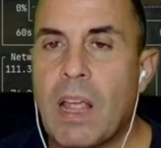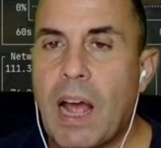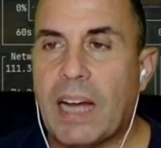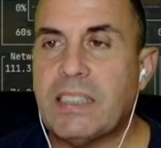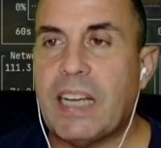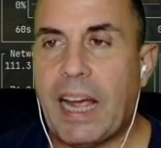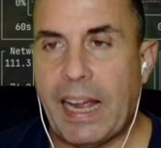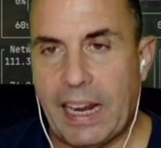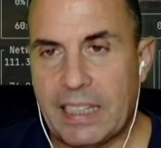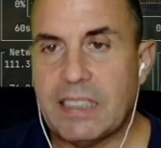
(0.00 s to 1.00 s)
Así
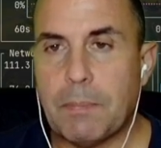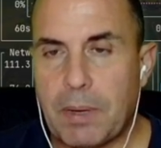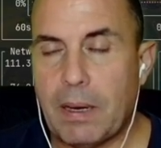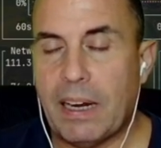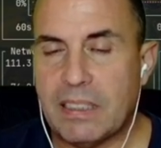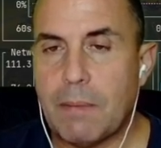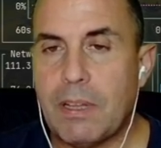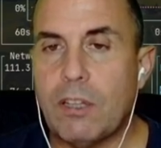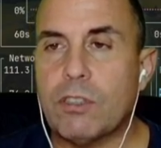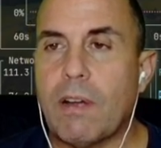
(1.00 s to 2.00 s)
que este en este,
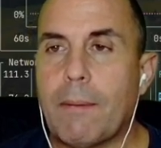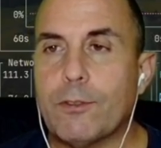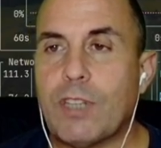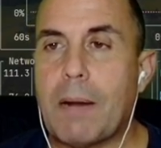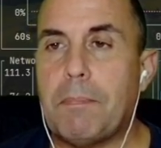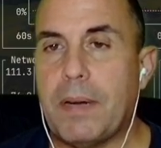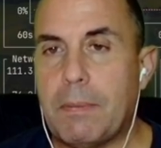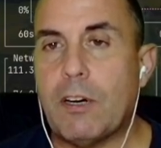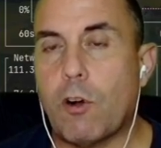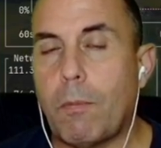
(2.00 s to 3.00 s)
vídeo te voy a mostrar
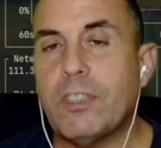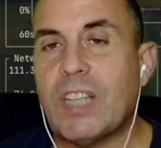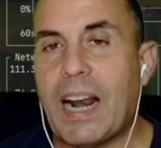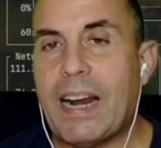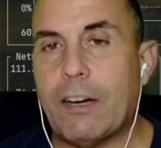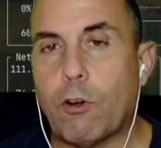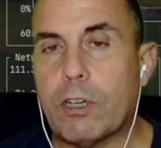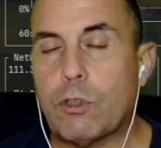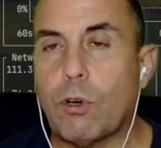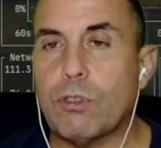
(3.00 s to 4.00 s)
primero cómo instalar el
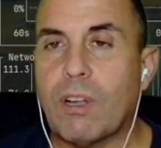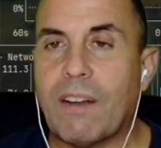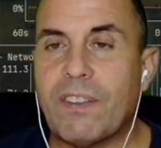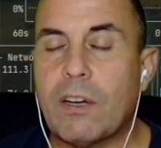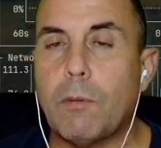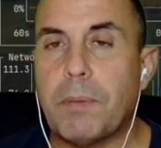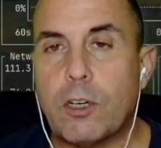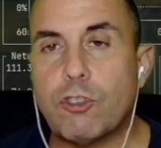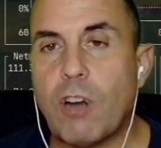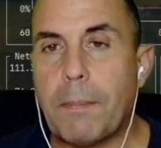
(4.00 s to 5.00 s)
corrector ortográfico, pero
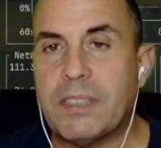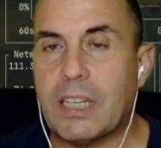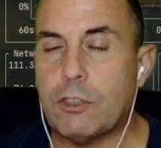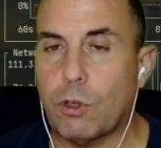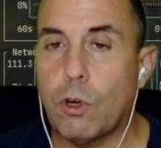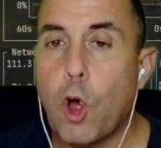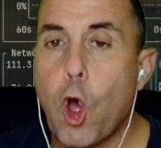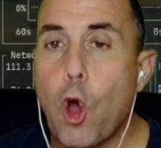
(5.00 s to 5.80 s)
no solamente esto.